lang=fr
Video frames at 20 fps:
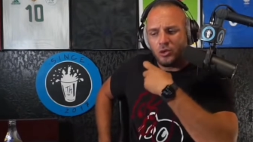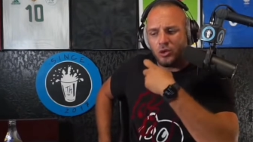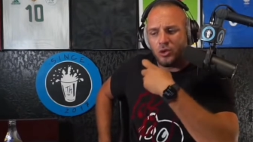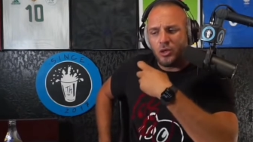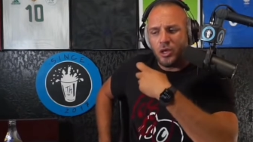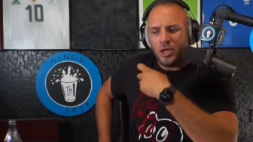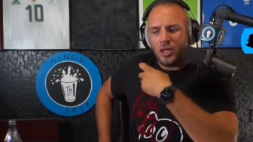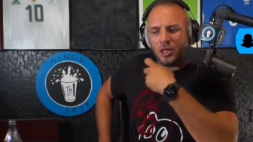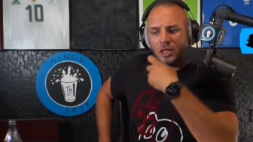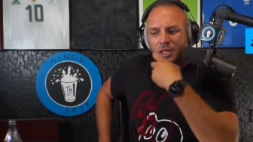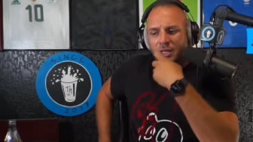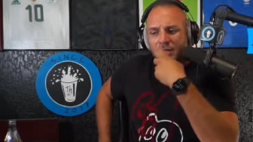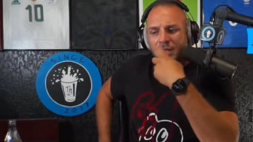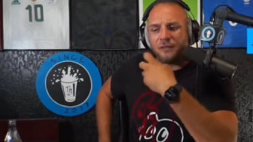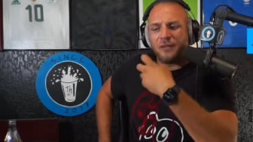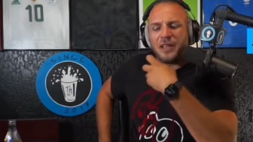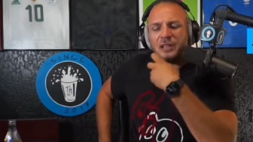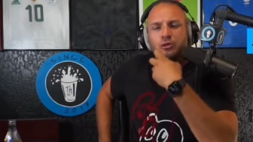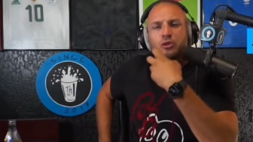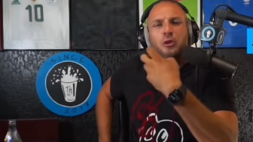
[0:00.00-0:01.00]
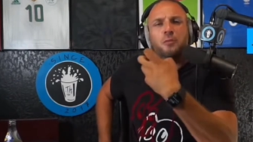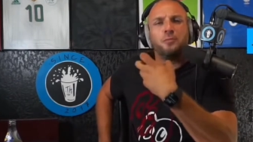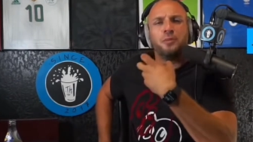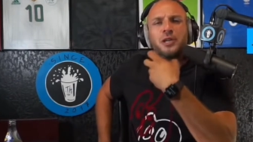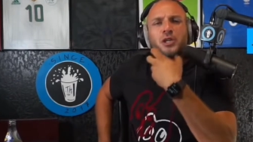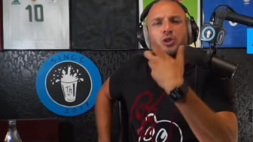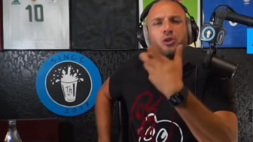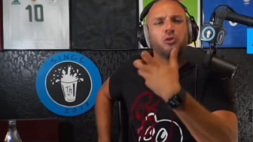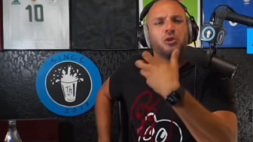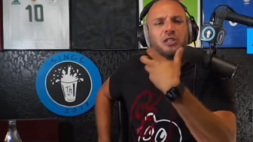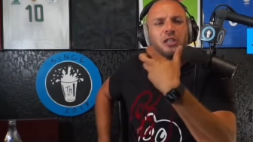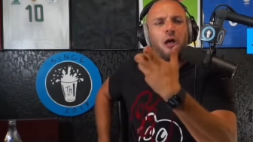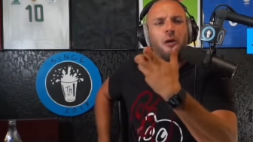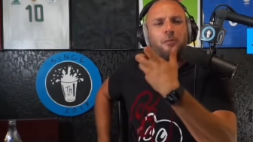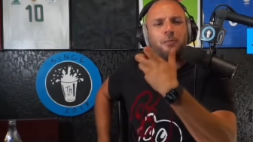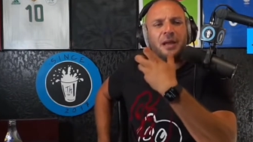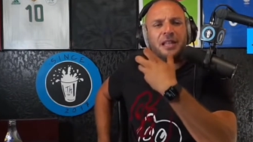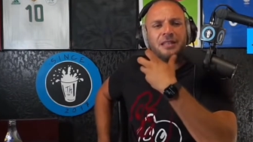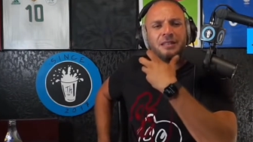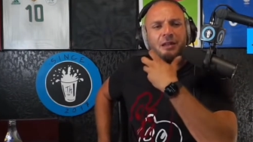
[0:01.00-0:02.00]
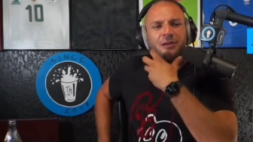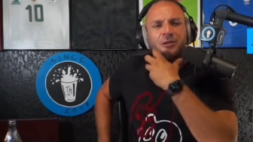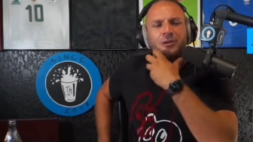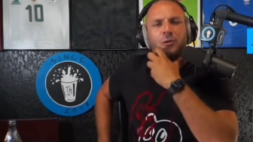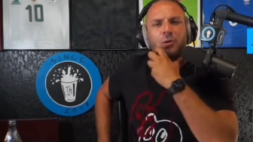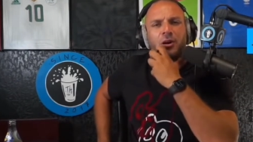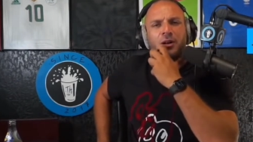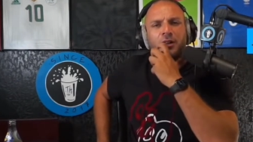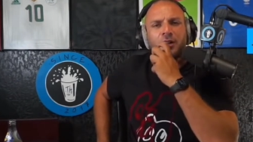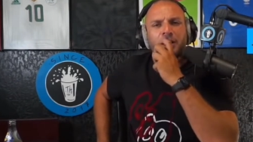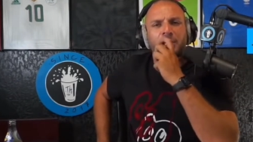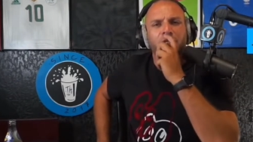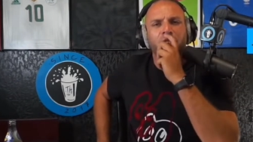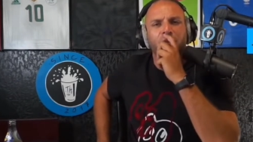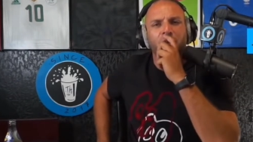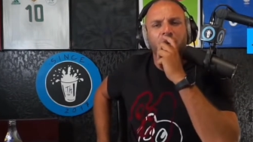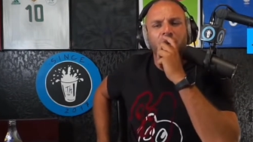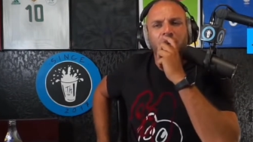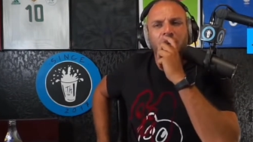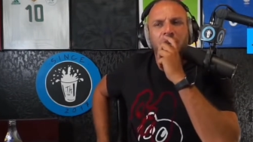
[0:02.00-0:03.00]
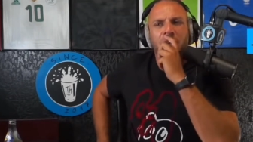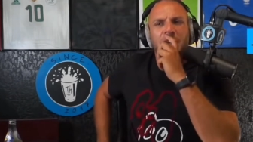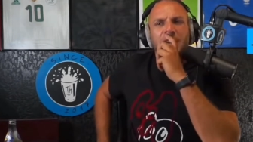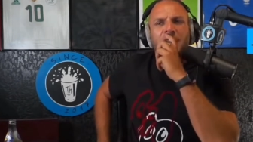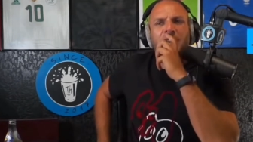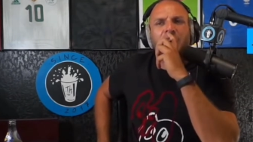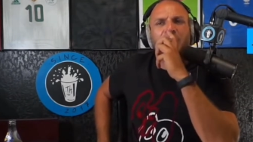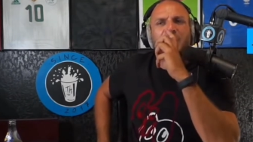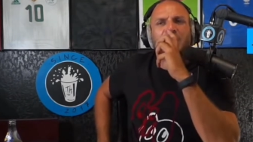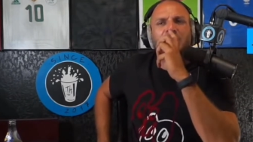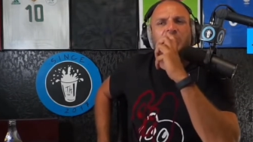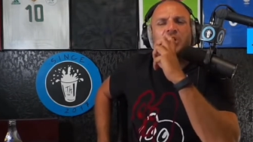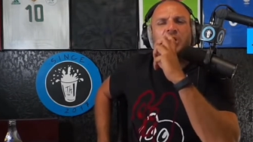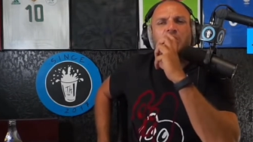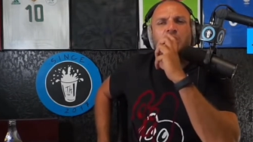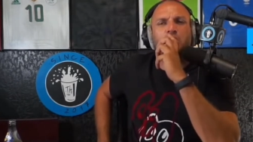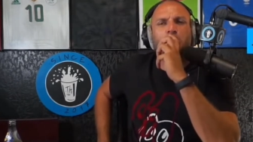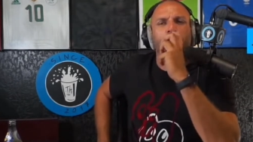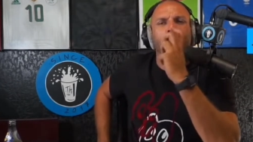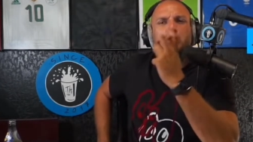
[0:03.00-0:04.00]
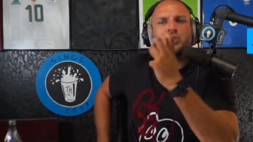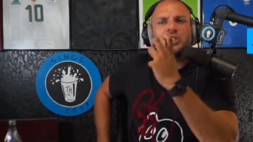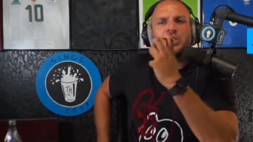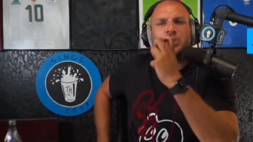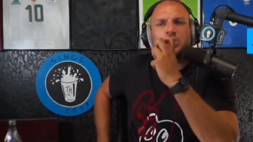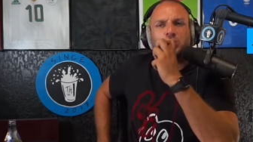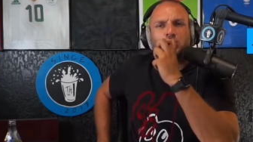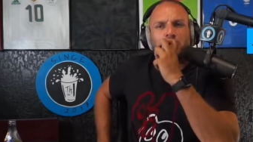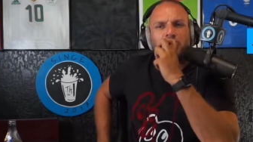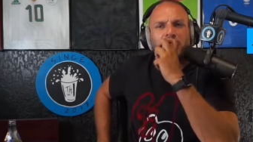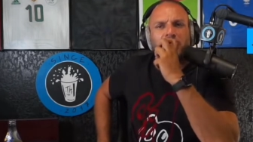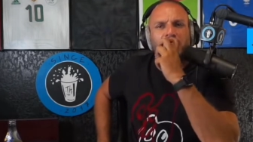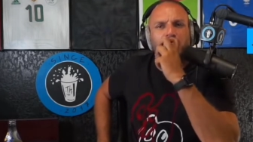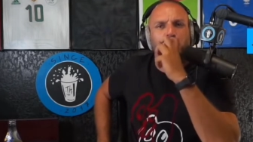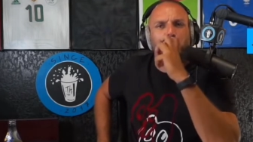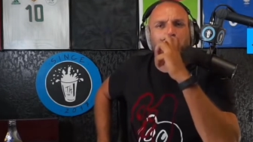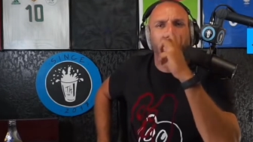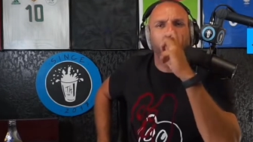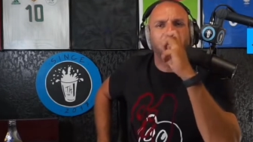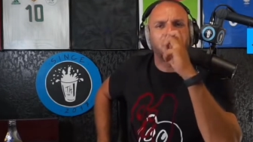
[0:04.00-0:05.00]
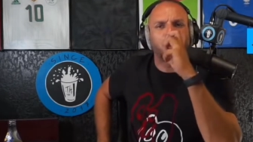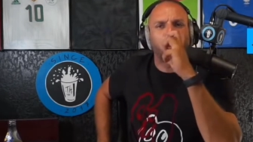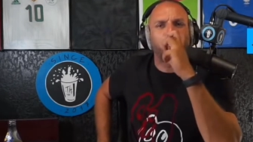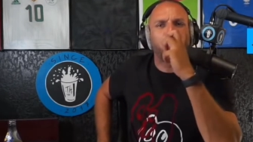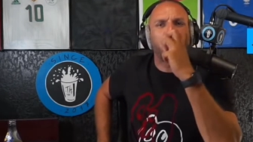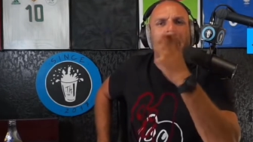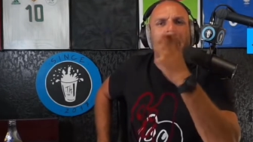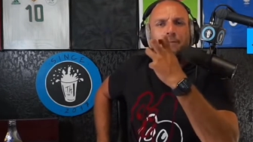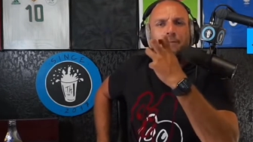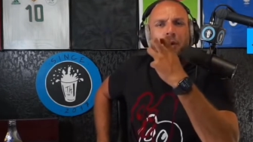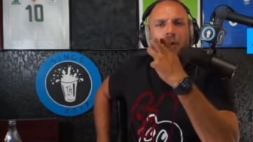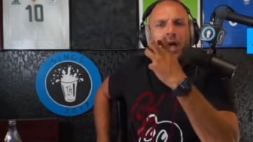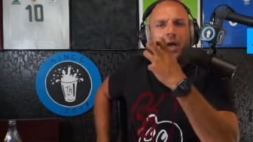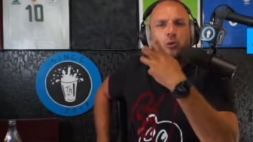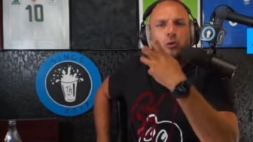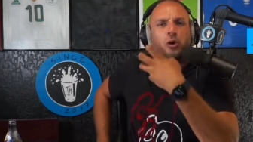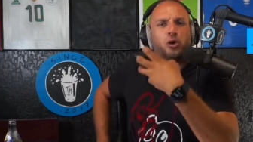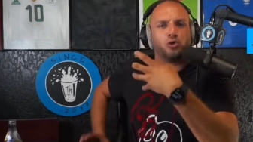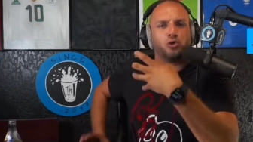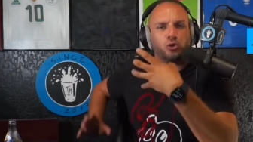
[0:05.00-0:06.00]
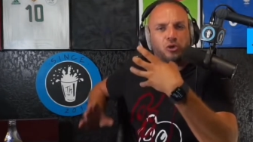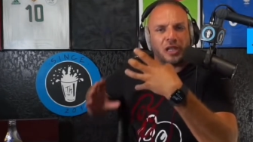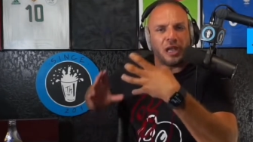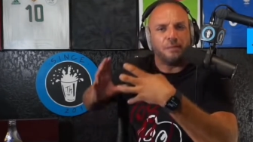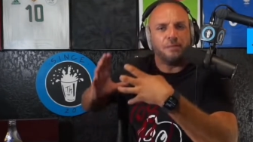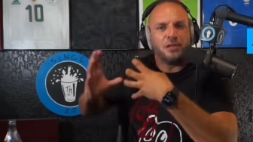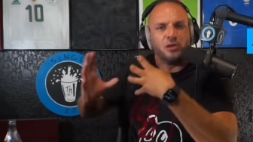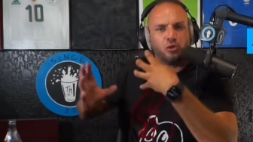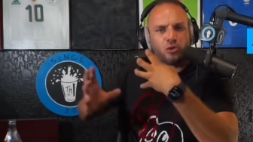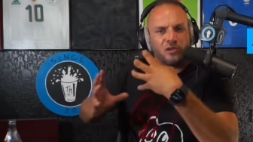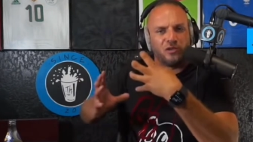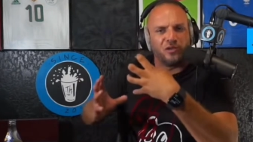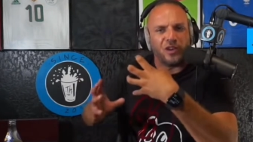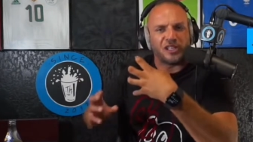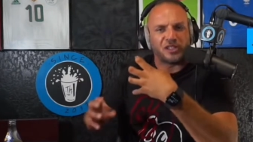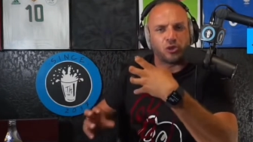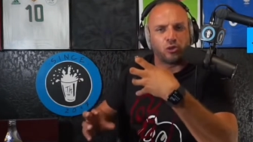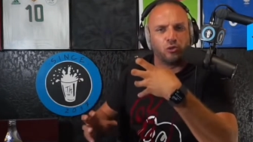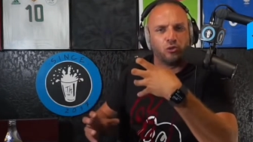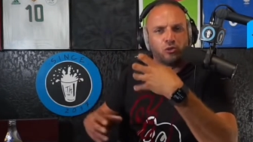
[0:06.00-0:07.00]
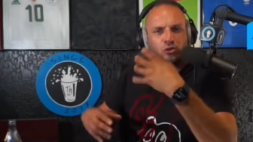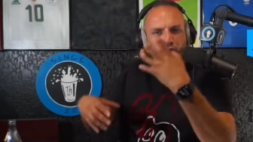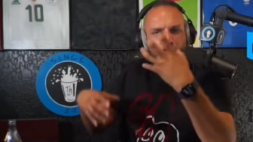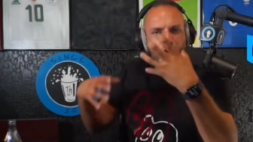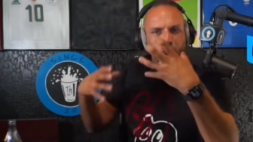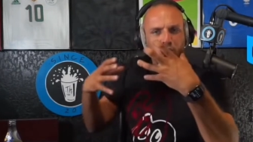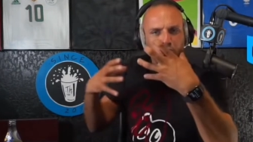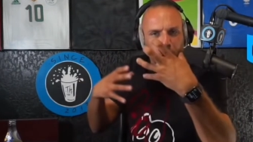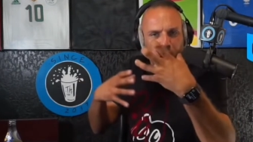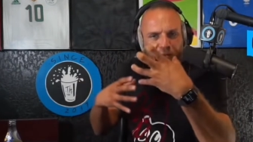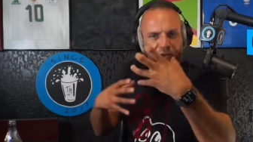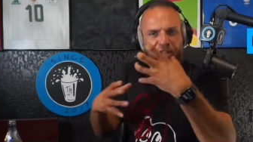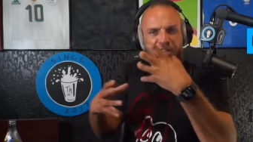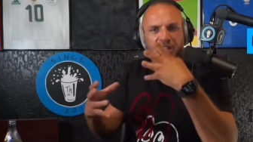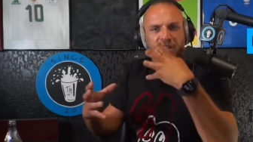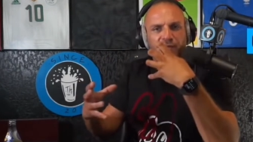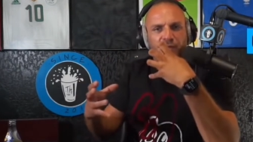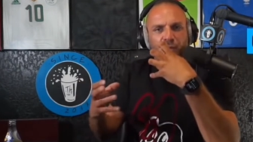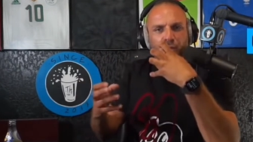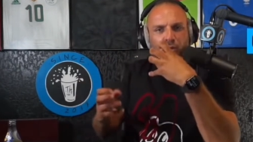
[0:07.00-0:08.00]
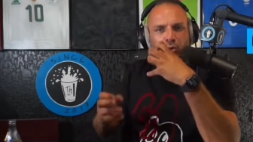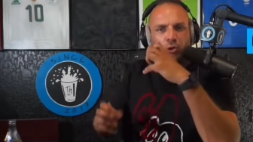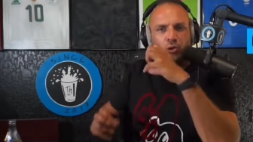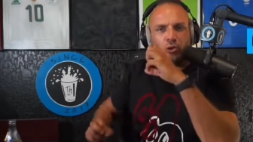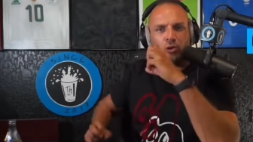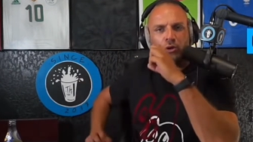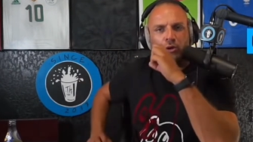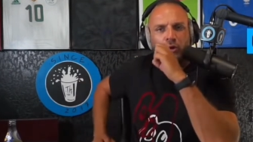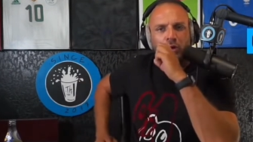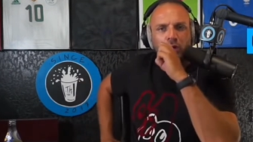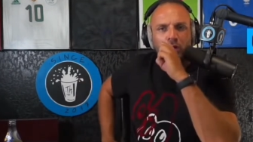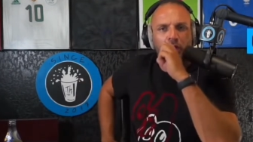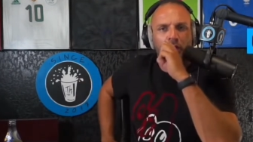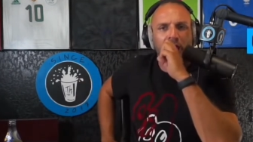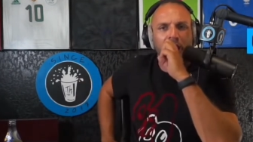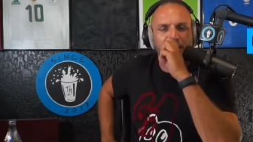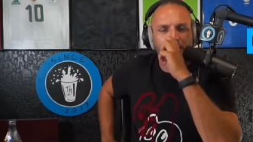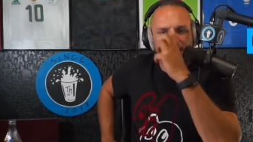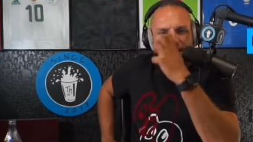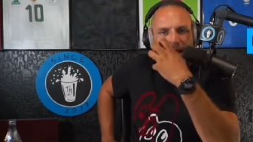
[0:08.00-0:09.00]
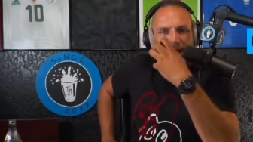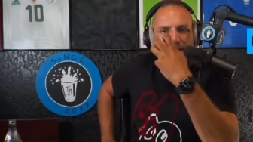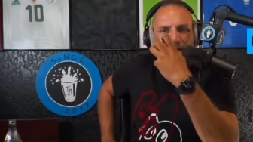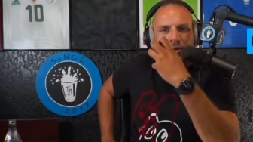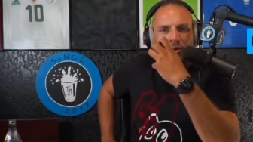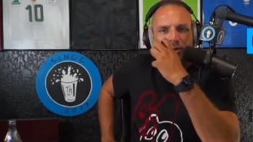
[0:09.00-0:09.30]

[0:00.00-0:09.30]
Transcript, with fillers: Tu t'as 22 piges, donc t'es en plein dedans, quoi. Tu vois Et quand les gens, ils te courtisent sur les réseaux parce que par rapport à quoi Tu t'habilles d'une façon, tu fais des photos assez...